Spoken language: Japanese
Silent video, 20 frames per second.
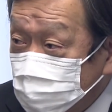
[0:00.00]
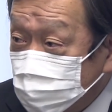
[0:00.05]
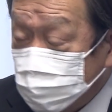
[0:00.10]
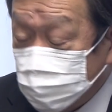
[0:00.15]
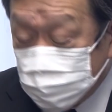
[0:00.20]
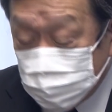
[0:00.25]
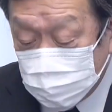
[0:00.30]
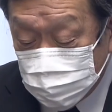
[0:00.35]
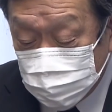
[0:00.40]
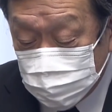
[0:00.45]

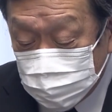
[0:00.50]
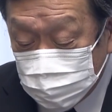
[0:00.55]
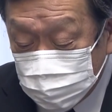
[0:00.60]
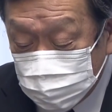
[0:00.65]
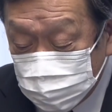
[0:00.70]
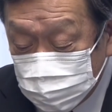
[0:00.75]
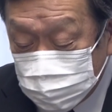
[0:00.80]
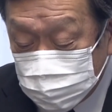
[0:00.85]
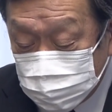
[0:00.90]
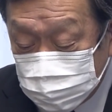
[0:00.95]

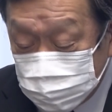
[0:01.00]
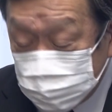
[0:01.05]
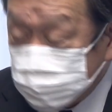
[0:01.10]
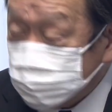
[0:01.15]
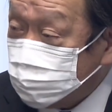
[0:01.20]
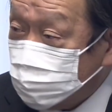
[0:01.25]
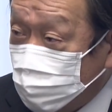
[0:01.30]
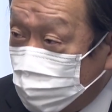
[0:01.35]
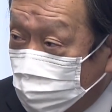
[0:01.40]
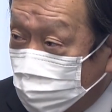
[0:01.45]
えー、
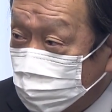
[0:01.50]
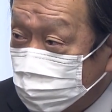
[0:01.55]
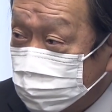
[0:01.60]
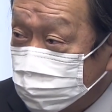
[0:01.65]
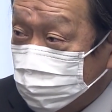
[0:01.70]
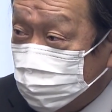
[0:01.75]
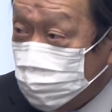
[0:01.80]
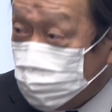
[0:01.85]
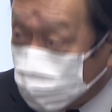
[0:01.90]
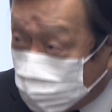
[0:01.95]
熱意が
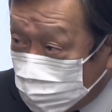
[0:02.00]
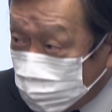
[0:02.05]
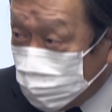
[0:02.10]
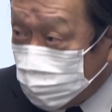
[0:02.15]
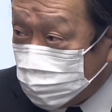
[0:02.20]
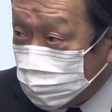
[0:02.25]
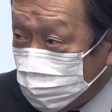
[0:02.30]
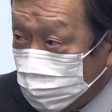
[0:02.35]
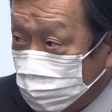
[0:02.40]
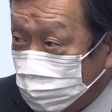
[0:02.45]
こもっている
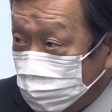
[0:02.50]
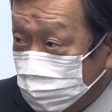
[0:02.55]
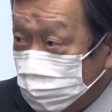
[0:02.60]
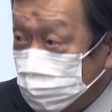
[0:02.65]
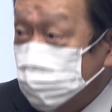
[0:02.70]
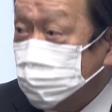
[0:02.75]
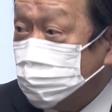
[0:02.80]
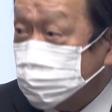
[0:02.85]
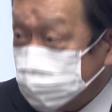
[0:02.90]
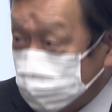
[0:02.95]
ものと
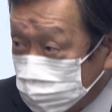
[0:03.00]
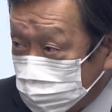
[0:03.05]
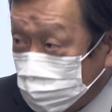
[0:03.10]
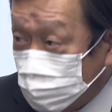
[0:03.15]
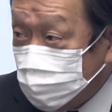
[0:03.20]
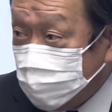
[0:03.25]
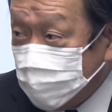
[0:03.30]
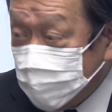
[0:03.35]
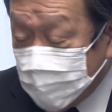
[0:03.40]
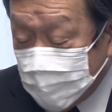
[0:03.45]
思いますの
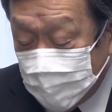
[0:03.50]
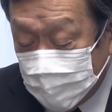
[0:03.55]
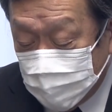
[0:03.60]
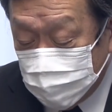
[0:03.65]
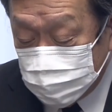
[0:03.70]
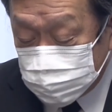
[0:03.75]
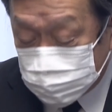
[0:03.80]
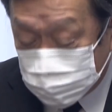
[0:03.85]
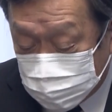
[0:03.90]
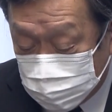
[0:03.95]

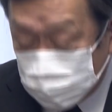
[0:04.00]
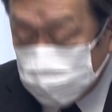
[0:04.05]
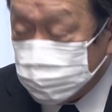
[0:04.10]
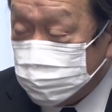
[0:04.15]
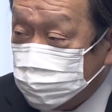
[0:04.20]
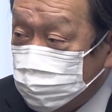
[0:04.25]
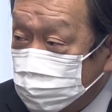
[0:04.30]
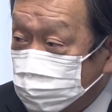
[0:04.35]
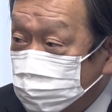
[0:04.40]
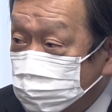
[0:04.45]
でしっかり
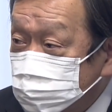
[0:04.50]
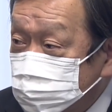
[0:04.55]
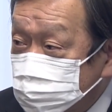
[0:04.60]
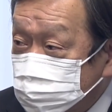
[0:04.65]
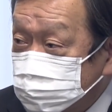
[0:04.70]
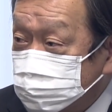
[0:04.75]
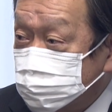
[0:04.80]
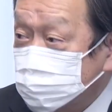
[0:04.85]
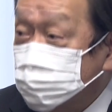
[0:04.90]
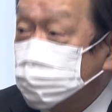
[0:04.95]
と受け止め
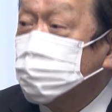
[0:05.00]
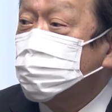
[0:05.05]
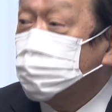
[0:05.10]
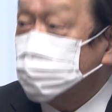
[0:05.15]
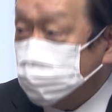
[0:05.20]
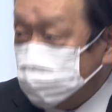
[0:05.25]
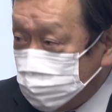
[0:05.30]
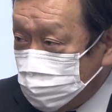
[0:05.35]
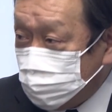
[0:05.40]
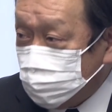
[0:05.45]
させていた
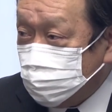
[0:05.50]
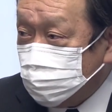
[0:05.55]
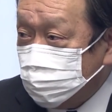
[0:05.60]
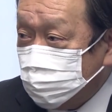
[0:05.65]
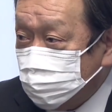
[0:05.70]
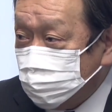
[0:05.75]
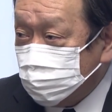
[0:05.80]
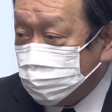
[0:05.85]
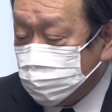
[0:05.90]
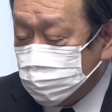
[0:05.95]
だいて、
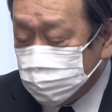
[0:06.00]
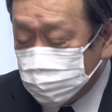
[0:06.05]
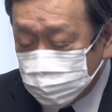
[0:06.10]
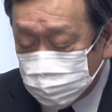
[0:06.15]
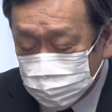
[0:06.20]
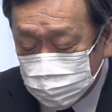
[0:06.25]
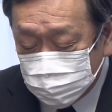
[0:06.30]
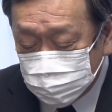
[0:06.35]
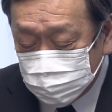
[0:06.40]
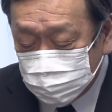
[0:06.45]

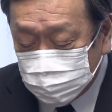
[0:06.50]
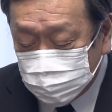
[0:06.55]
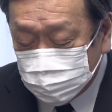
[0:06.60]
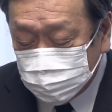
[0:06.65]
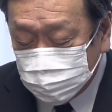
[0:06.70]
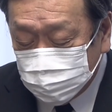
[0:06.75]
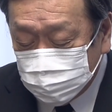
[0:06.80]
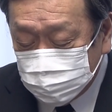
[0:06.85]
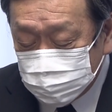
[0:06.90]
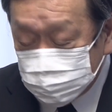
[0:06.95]

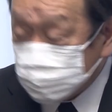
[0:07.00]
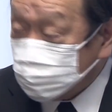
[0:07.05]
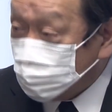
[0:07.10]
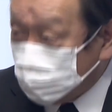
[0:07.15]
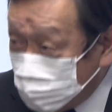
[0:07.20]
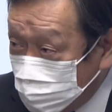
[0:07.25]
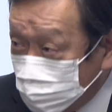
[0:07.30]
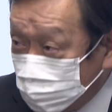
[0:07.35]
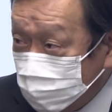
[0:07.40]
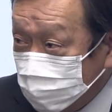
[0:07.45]
えー一生
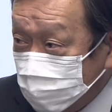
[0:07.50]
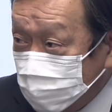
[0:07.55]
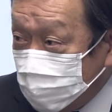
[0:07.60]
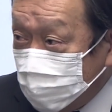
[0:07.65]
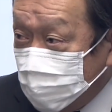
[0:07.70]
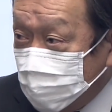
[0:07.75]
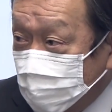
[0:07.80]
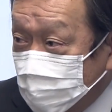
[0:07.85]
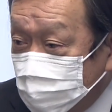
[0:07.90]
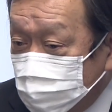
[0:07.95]
懸命、
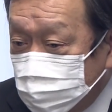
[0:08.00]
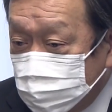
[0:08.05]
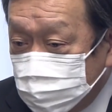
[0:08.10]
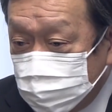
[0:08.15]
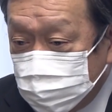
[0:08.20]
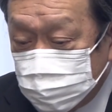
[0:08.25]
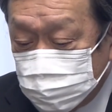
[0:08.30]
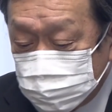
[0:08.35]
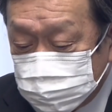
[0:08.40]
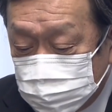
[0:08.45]

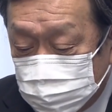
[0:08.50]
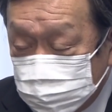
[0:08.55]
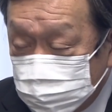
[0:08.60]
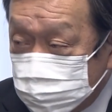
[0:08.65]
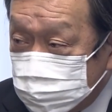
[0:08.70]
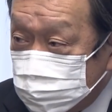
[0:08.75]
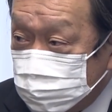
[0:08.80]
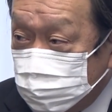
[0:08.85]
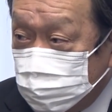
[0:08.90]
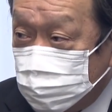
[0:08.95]
えー、予算
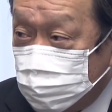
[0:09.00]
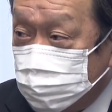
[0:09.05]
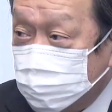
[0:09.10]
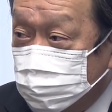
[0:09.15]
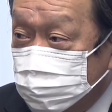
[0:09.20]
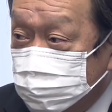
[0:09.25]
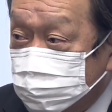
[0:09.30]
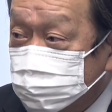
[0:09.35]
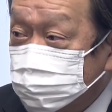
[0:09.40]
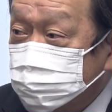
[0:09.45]
の積み上げに
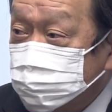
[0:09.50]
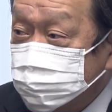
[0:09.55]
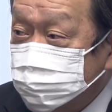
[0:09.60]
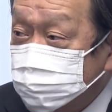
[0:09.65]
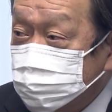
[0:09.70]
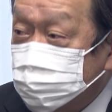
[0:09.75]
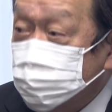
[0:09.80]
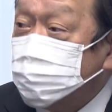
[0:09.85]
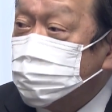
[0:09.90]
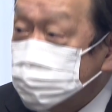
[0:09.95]
含
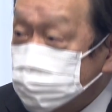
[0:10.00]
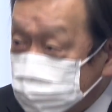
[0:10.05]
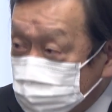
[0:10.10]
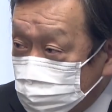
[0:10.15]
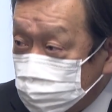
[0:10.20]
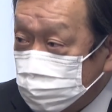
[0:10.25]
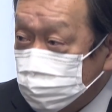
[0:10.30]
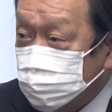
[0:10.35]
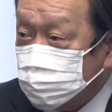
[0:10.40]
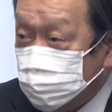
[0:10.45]
めてです
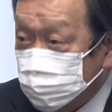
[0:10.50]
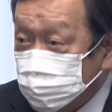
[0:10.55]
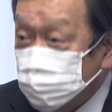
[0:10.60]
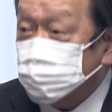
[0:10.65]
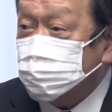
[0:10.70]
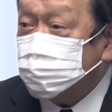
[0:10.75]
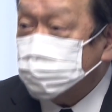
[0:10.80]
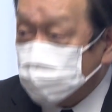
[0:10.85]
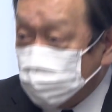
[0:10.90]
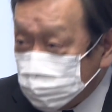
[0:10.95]
ね頑
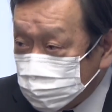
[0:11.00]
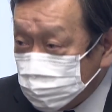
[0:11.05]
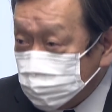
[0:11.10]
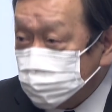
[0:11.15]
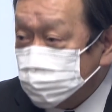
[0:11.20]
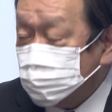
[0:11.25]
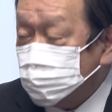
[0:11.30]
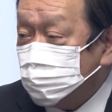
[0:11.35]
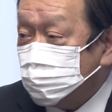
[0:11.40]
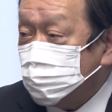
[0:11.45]
張っていきたいとい
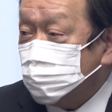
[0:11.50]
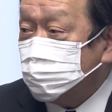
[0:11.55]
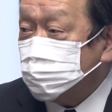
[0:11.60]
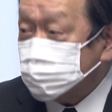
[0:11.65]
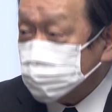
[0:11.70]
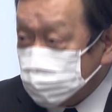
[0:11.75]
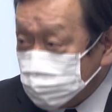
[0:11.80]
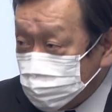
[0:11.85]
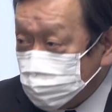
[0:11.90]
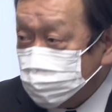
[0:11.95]
うふうに思い
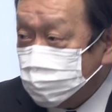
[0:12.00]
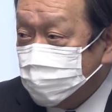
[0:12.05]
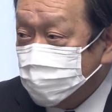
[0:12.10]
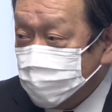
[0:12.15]
ますので。